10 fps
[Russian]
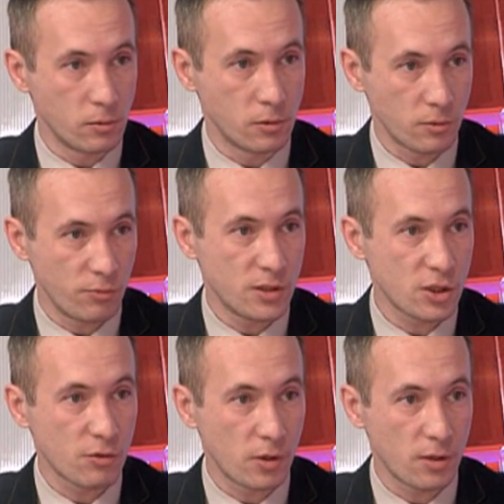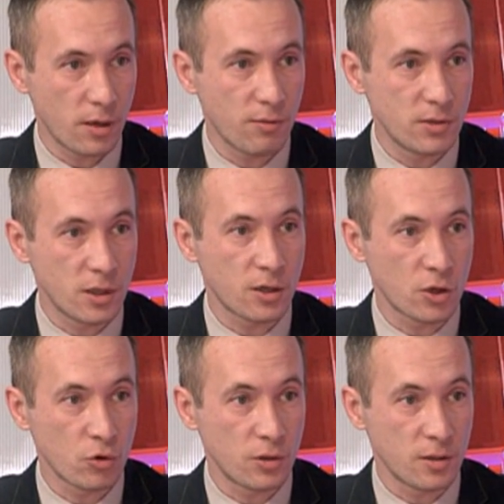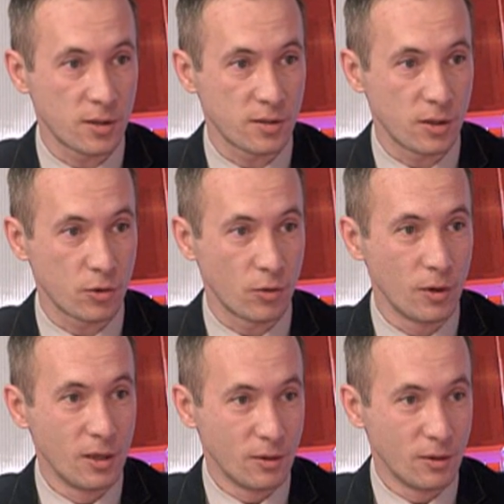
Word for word: Вот. Ну, везде же говорят, да, везде хорошо, где нас нету.